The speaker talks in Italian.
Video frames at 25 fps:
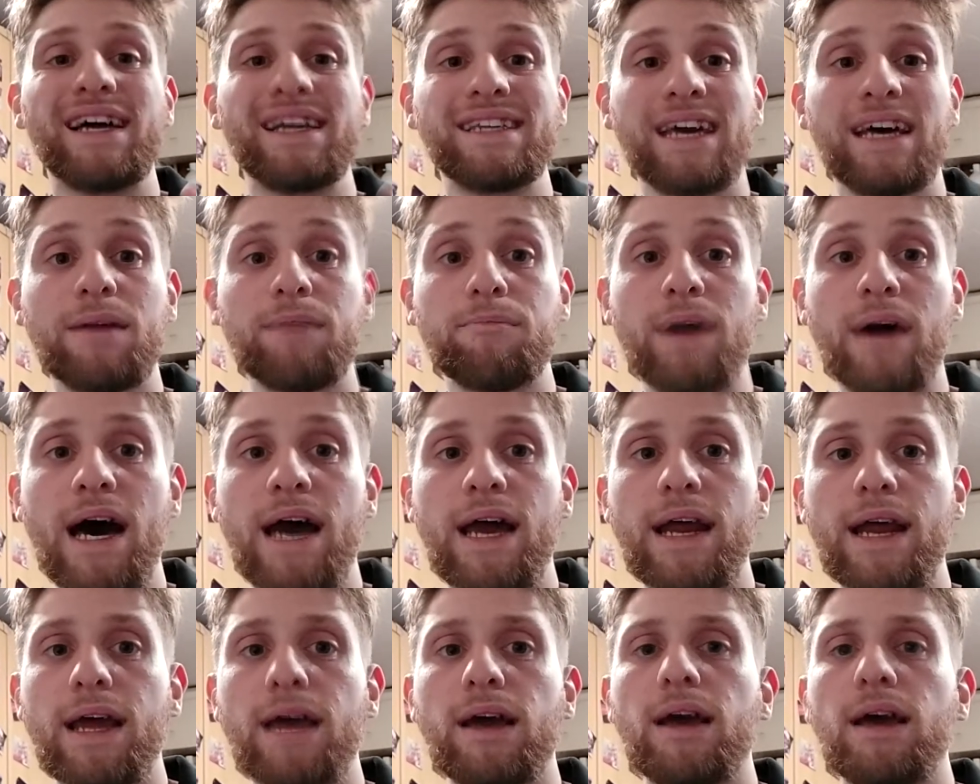ad
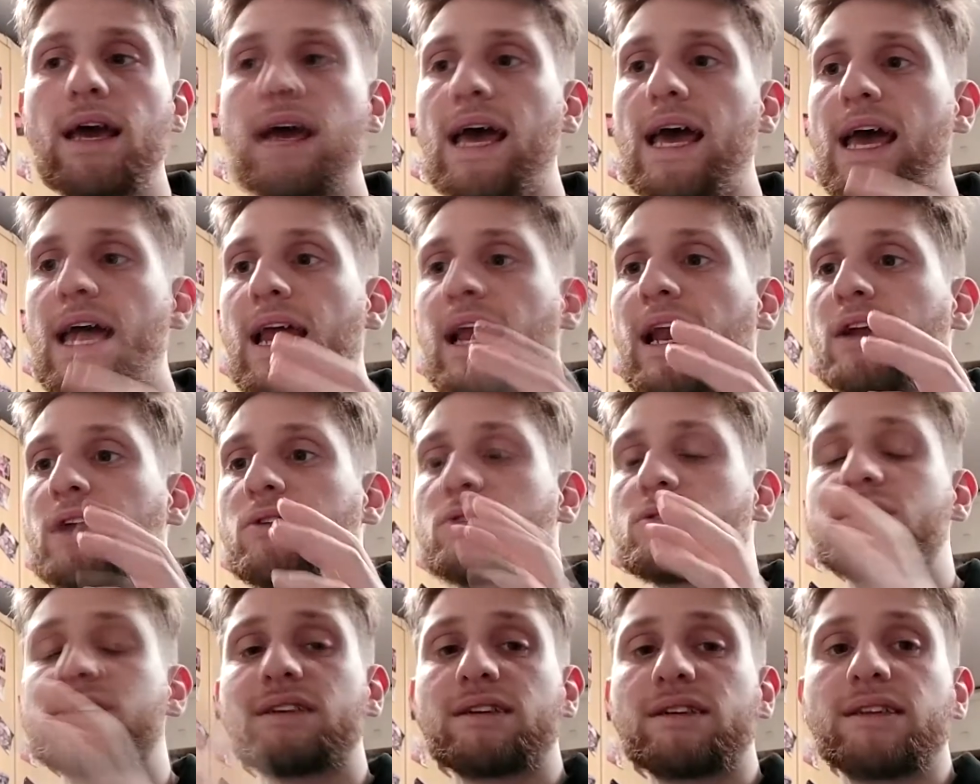armare è la
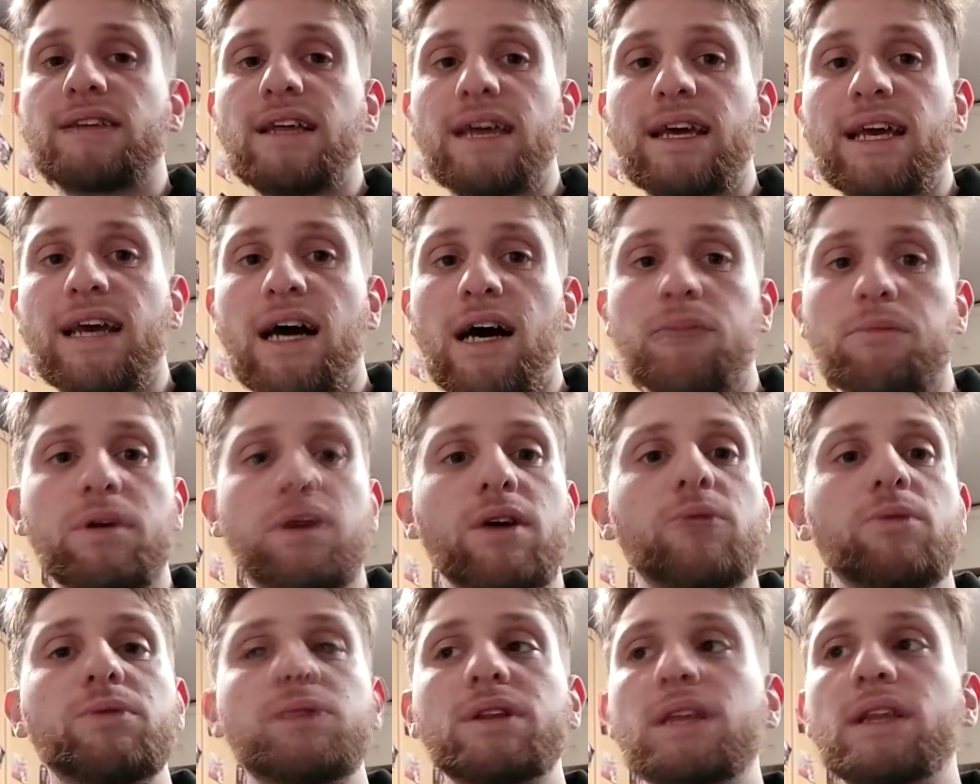nostra
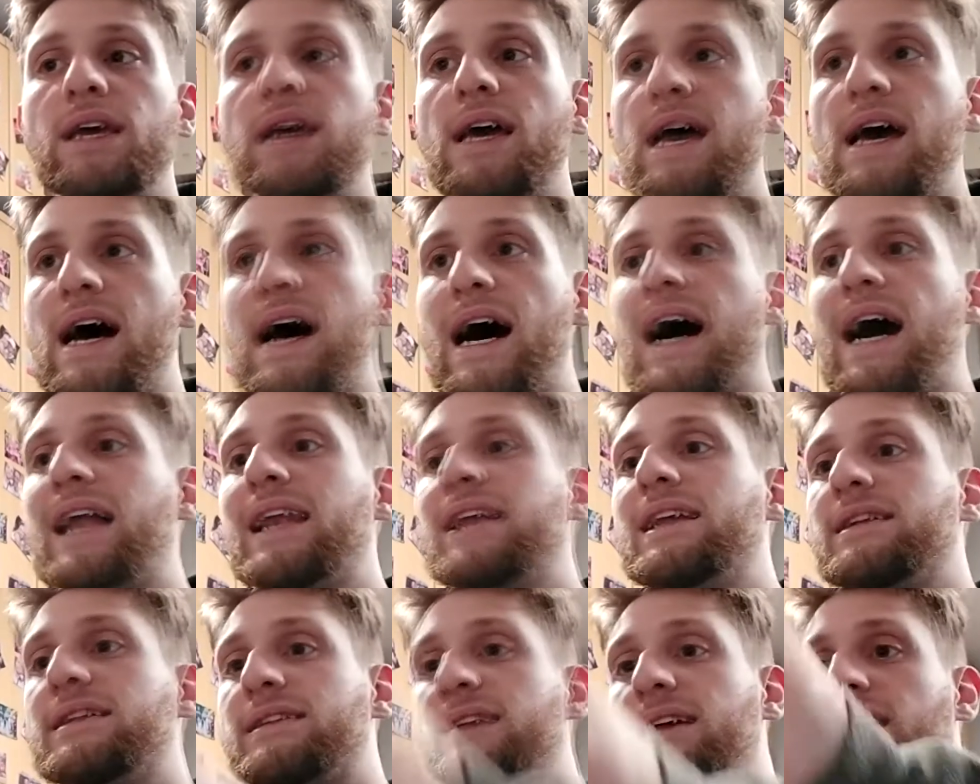telecamera quindi
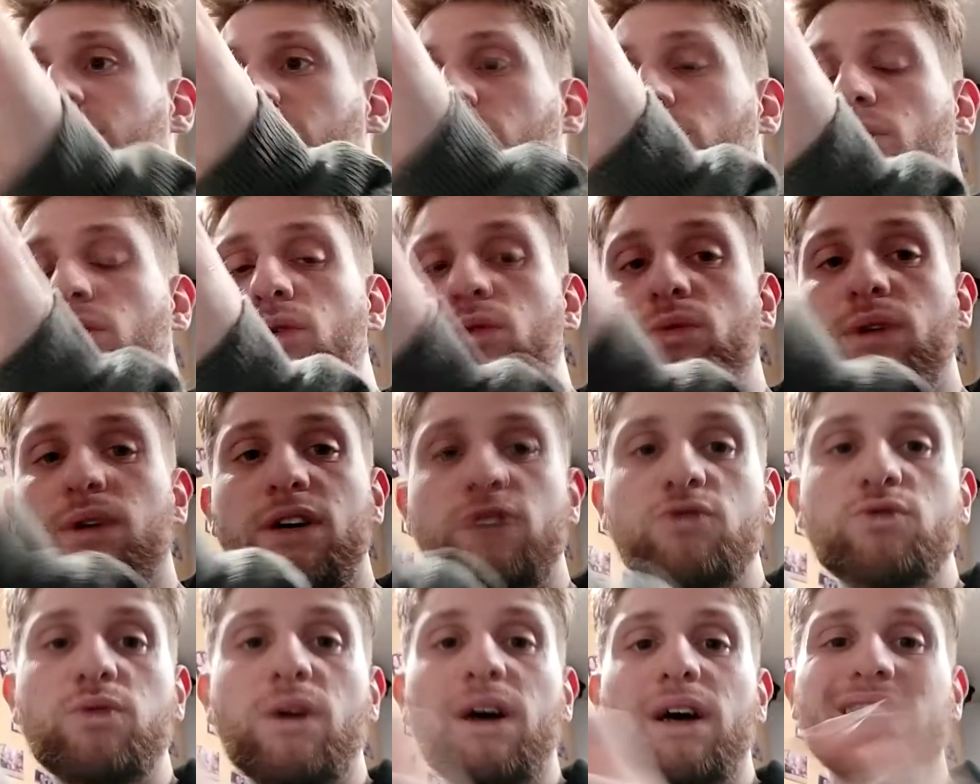all'interno
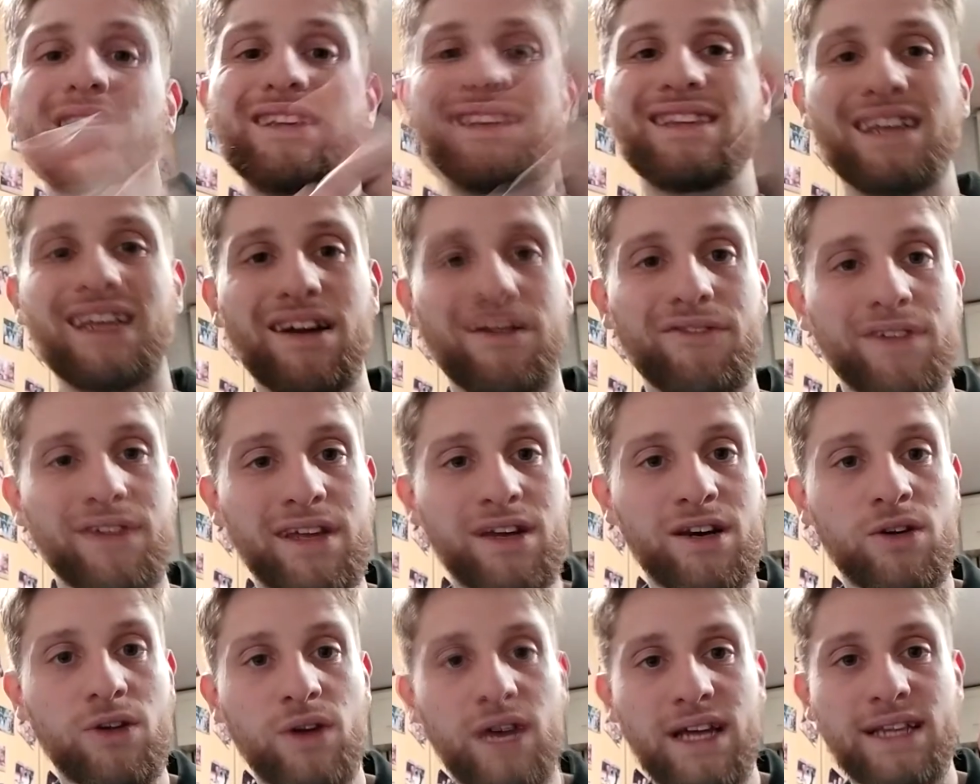una sua tra
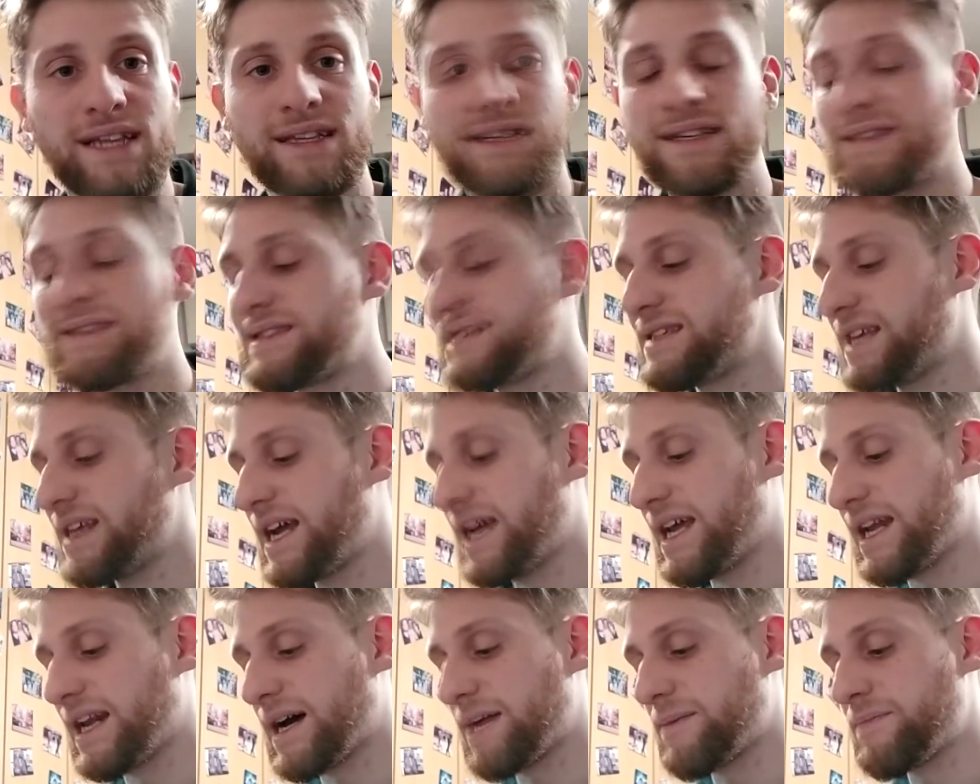virgolette
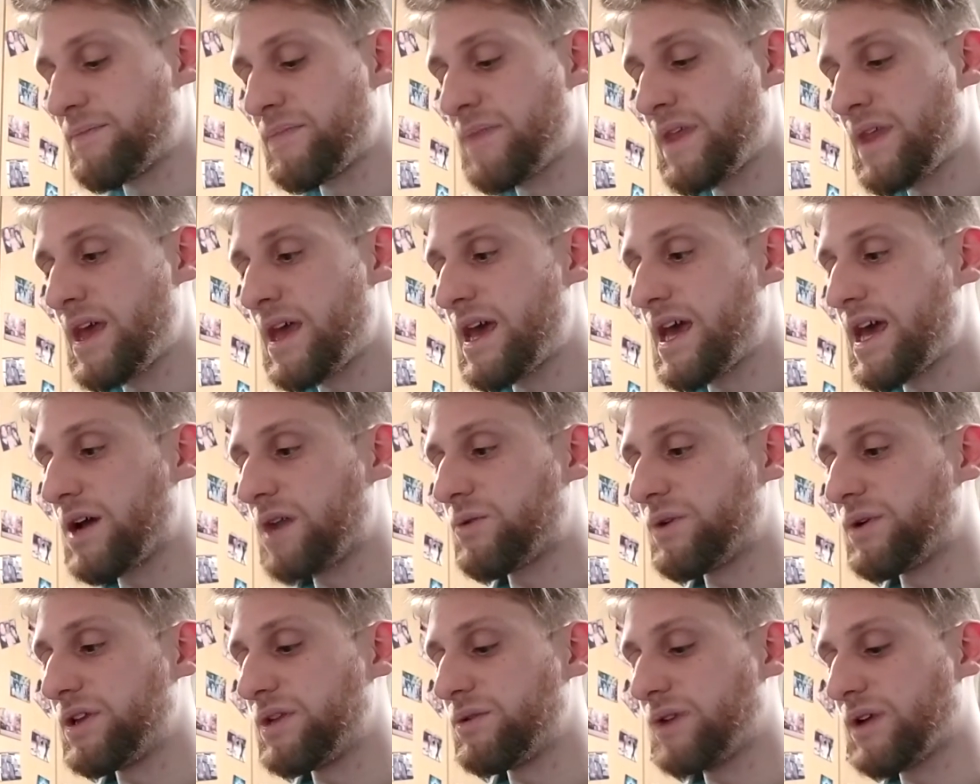sirena e
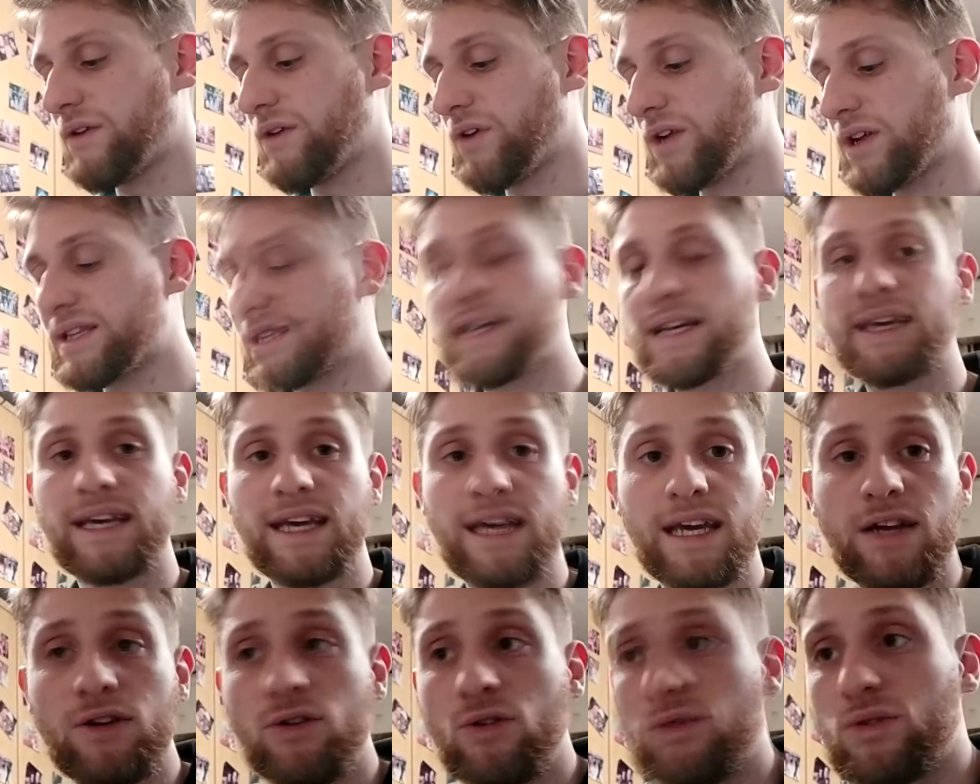quindi una volta
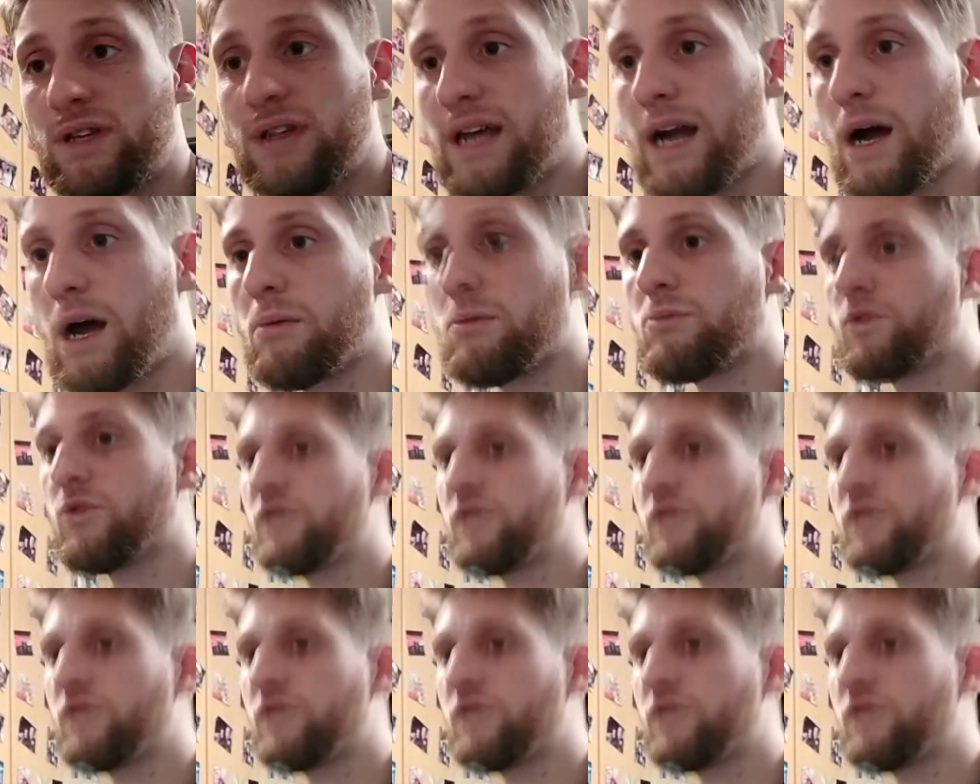che noterà un